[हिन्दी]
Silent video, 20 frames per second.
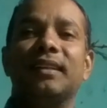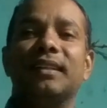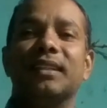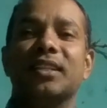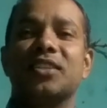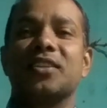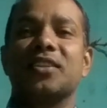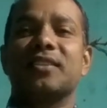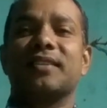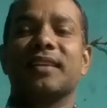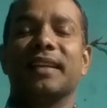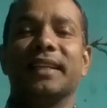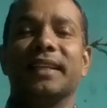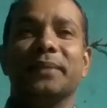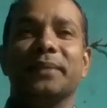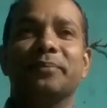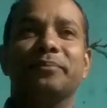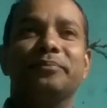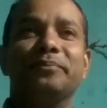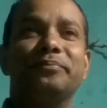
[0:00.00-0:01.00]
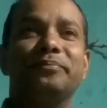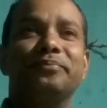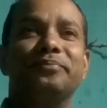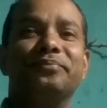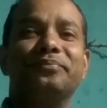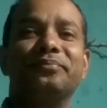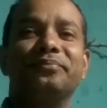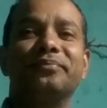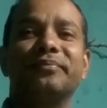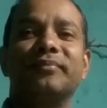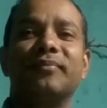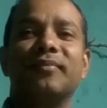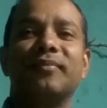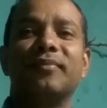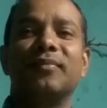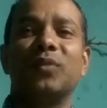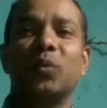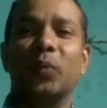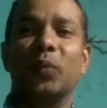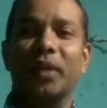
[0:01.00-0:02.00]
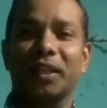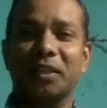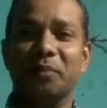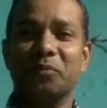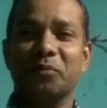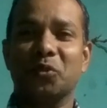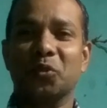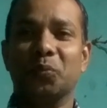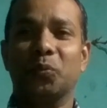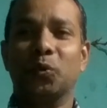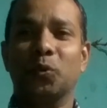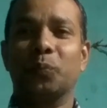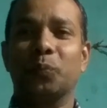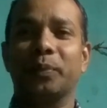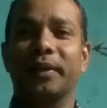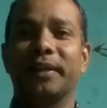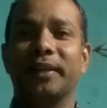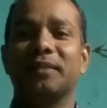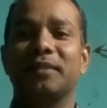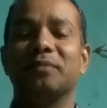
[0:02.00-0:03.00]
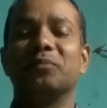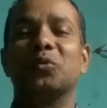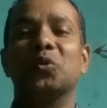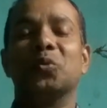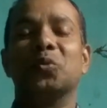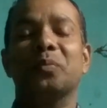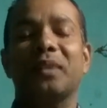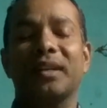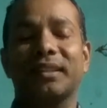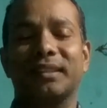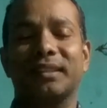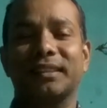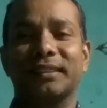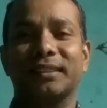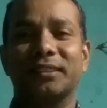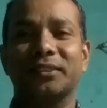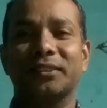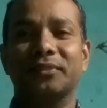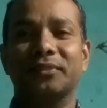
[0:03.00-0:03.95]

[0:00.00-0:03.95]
this is Salim. Welcome to Blue Pen Blue Marker.